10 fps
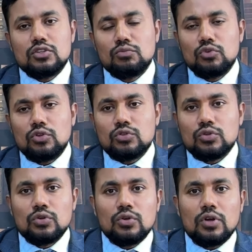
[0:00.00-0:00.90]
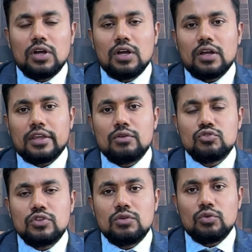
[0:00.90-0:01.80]
তো মূলত কেউ
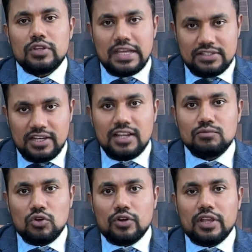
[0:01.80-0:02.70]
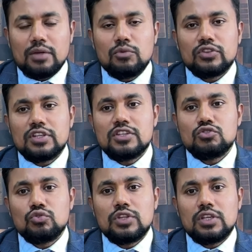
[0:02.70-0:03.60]
যদি ইউকেতে অ্যাসাইলাম করে এবং তিনি
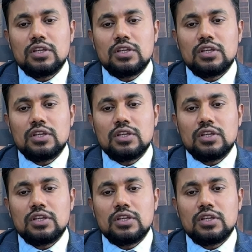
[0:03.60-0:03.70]
যদি